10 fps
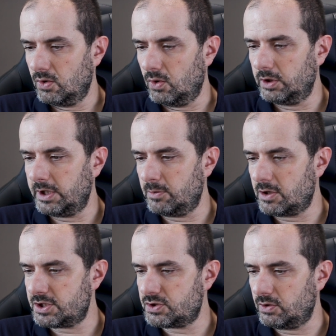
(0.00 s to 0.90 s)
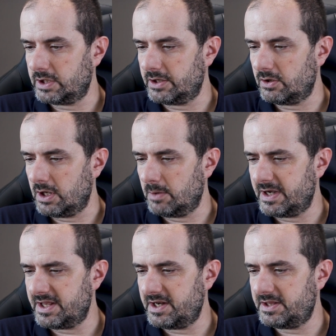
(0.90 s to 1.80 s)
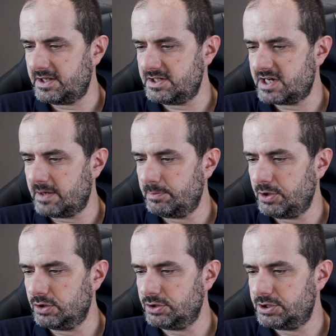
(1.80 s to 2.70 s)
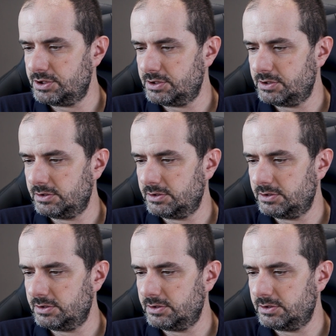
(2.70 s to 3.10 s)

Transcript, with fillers: Último resultado del Madrid en Champions.